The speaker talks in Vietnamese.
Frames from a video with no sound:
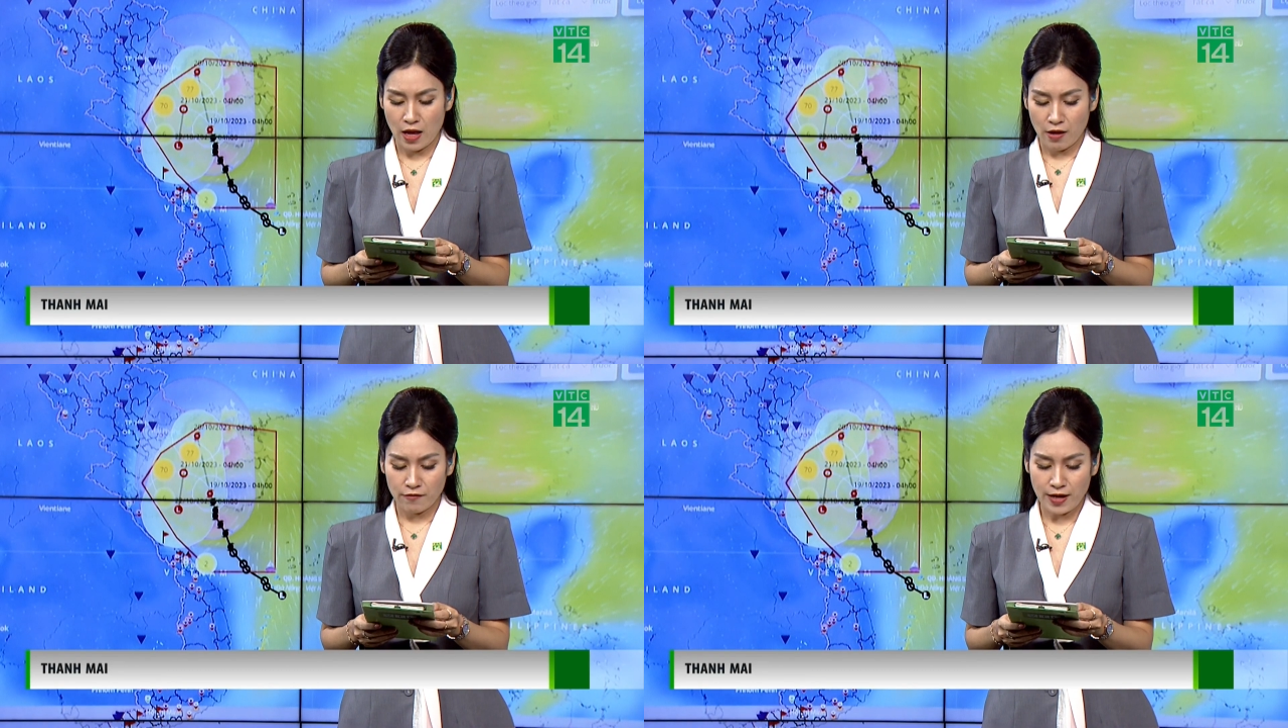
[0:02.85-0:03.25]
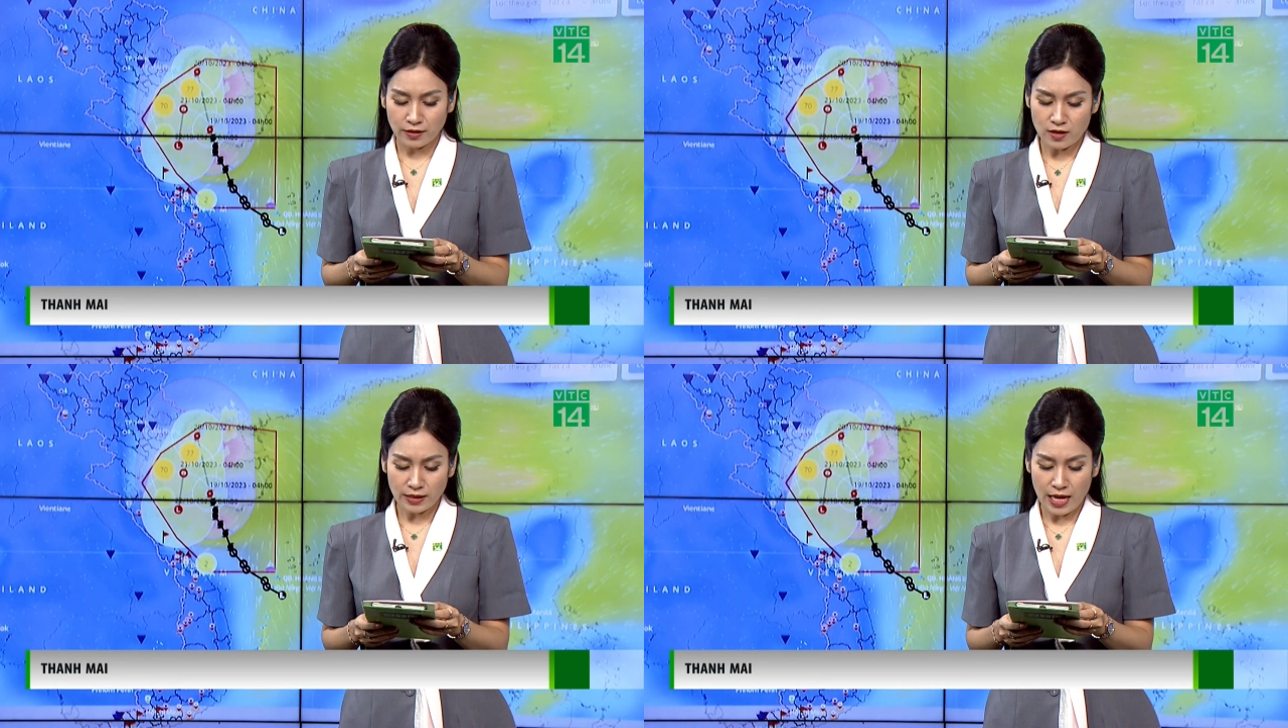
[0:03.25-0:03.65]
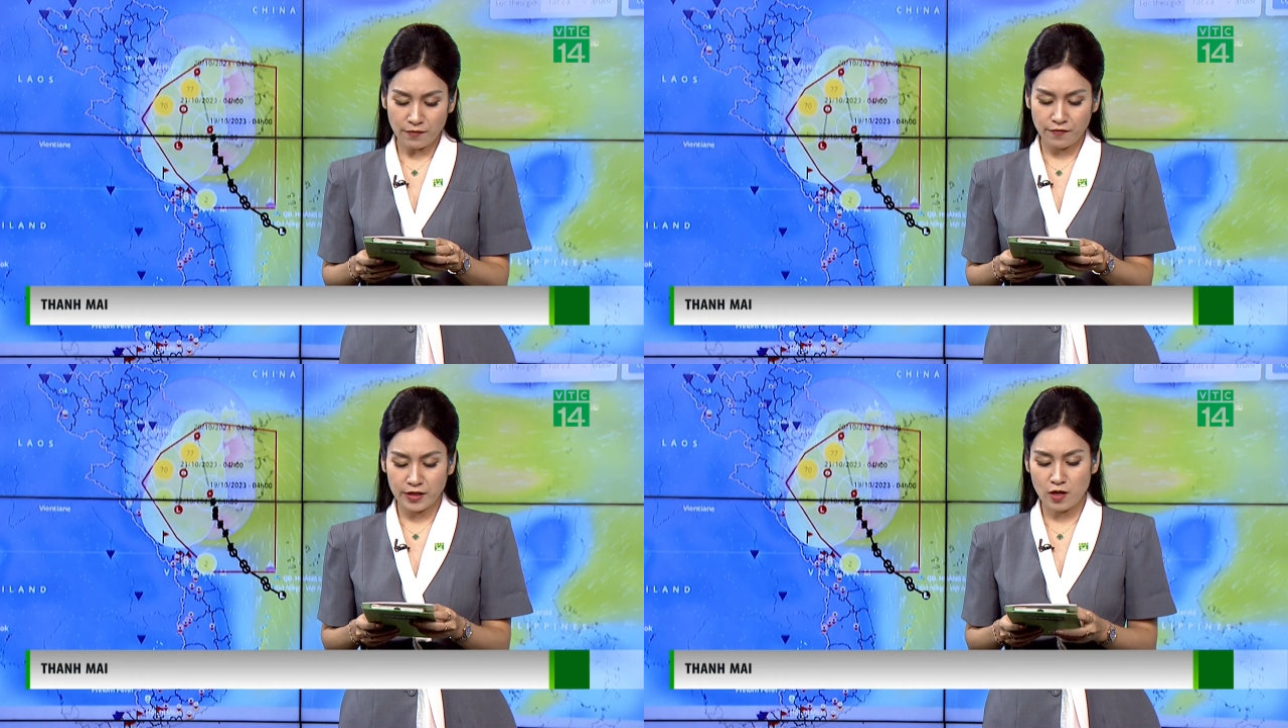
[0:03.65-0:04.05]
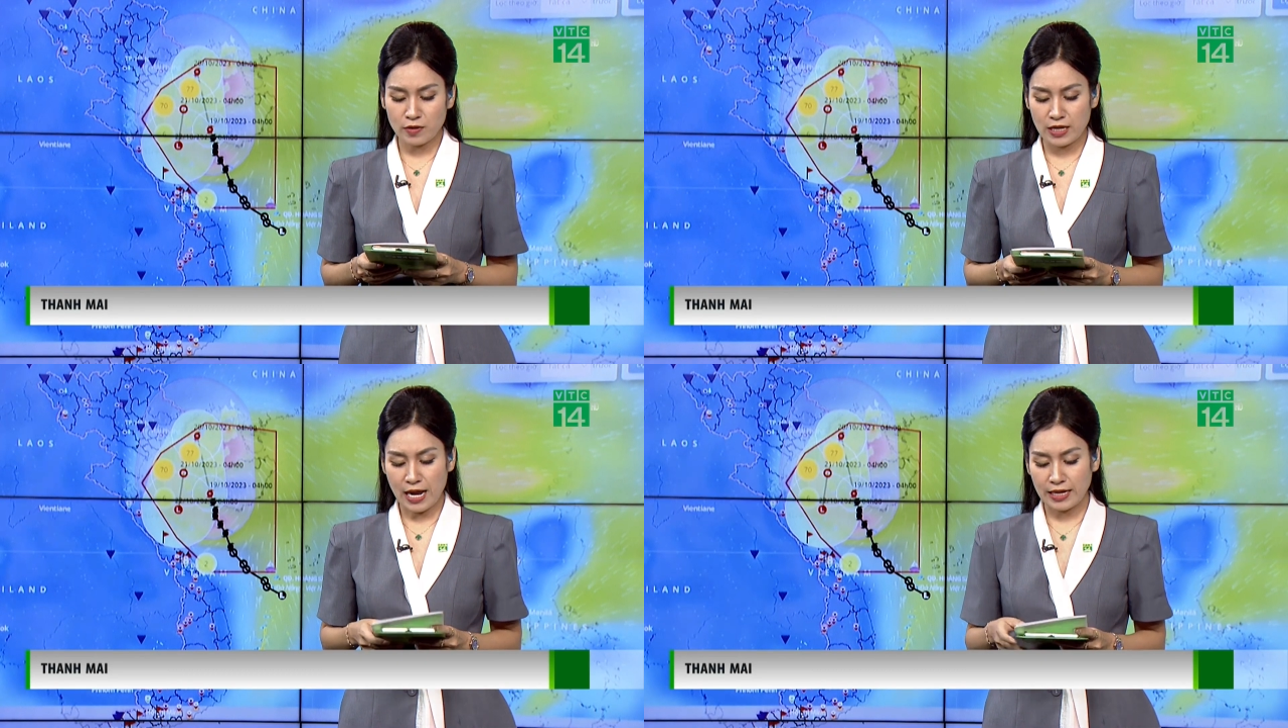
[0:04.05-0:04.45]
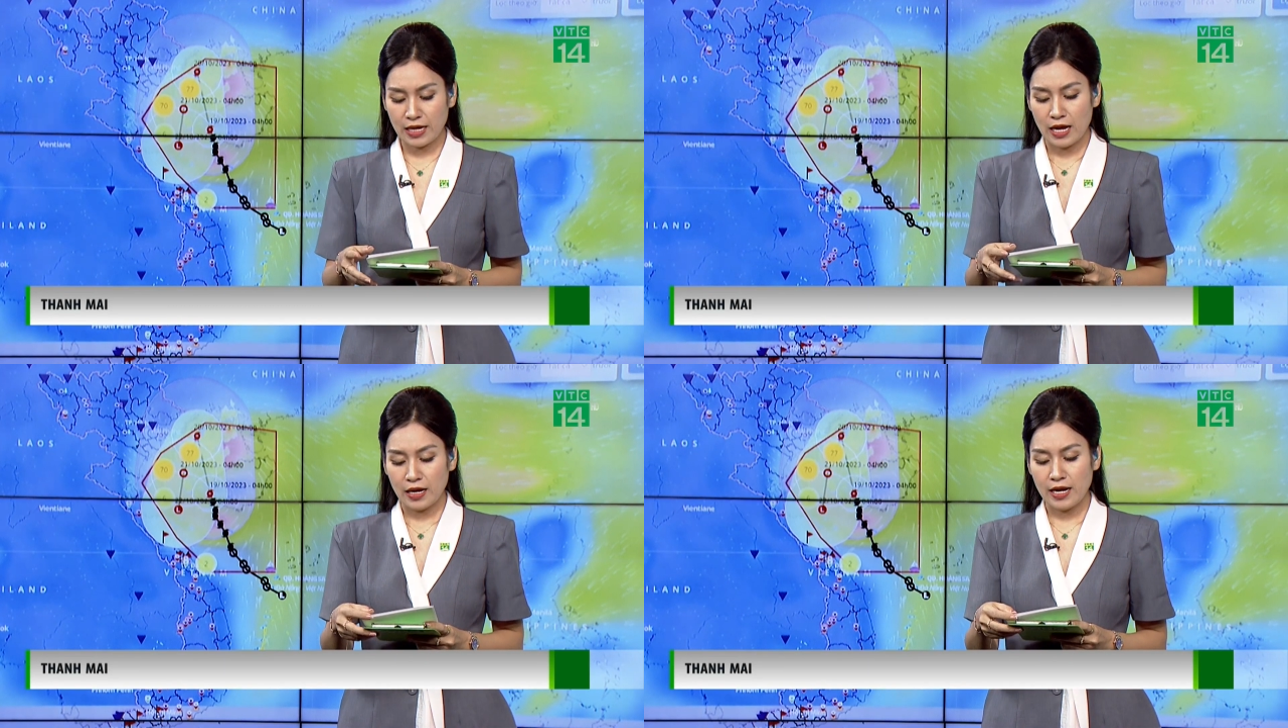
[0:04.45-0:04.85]
và tương tác với không khí lạnh
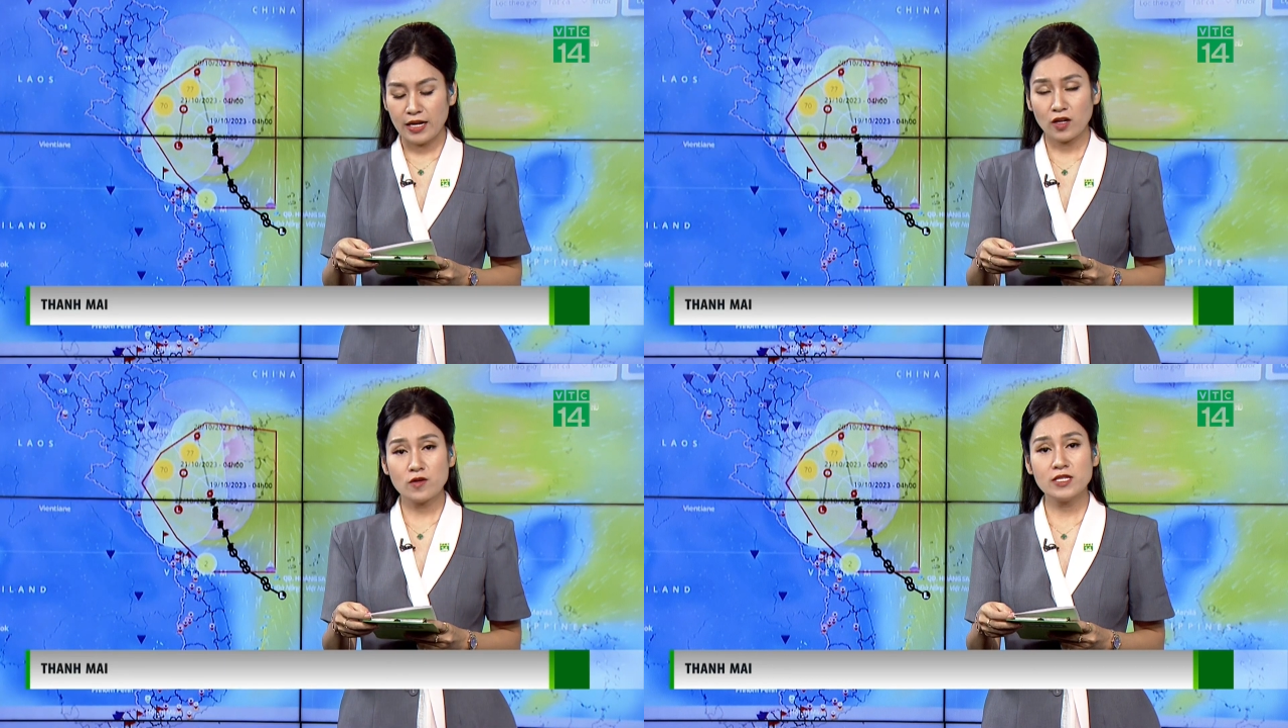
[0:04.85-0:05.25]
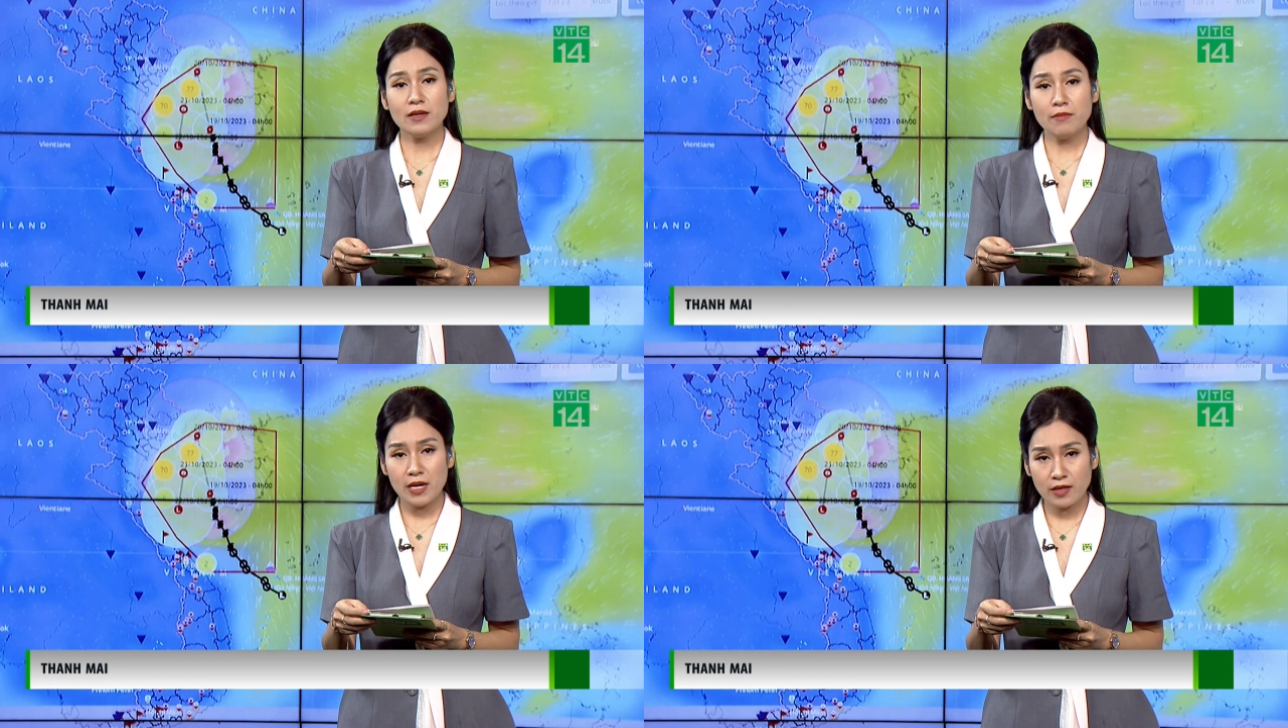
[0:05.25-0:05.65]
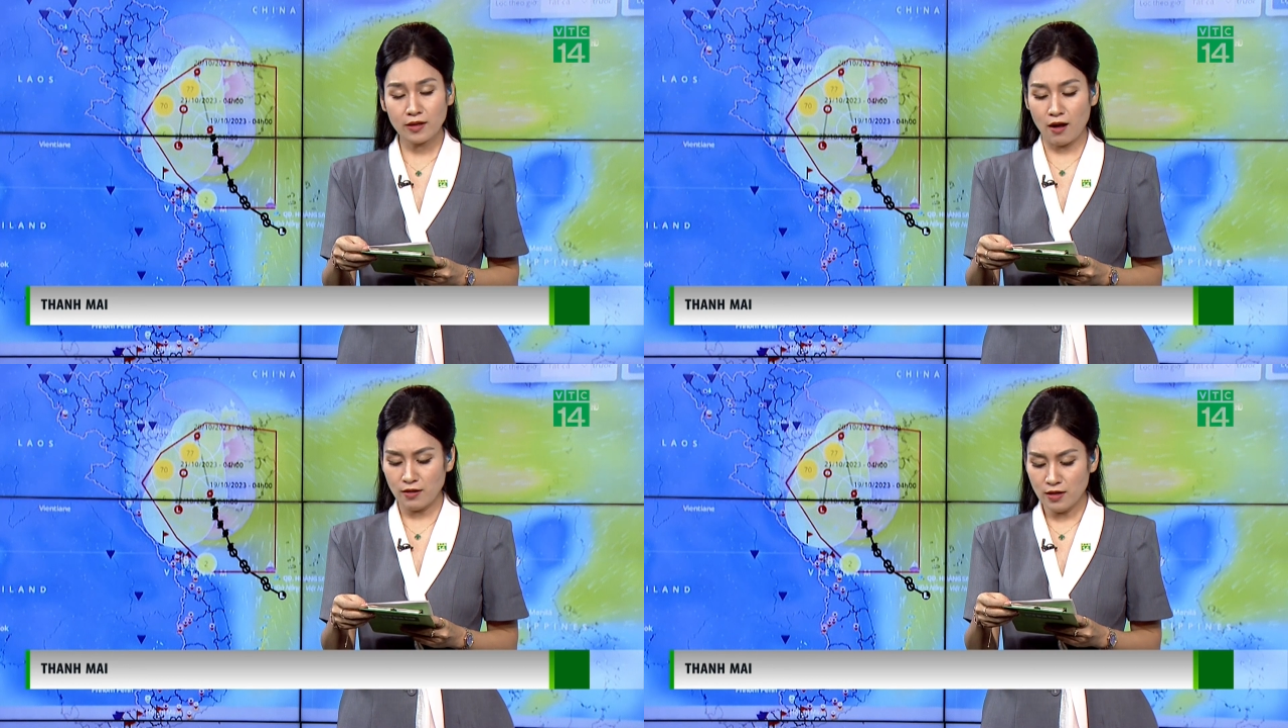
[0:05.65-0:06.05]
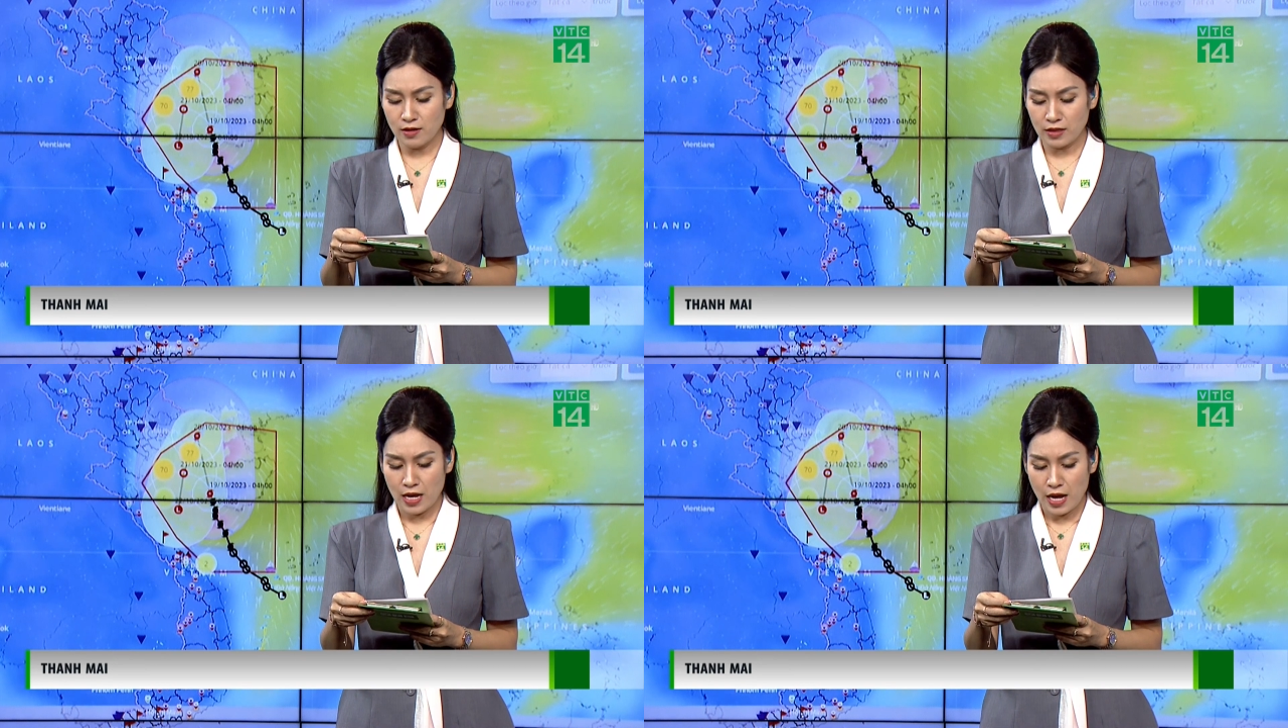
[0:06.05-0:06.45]
nên có diễn biến khó lường.